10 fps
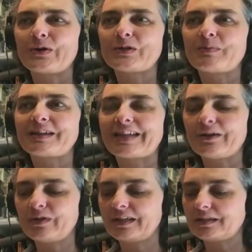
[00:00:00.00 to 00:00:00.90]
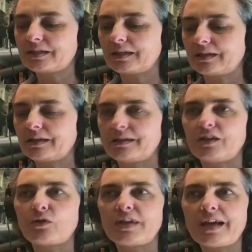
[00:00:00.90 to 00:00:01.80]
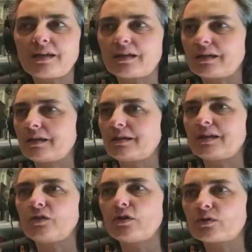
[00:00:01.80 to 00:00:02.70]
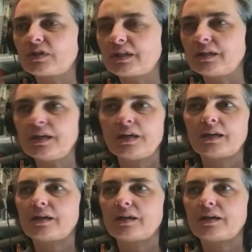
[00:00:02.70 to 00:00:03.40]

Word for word: espectadores eh, de Coyhaique, del norte,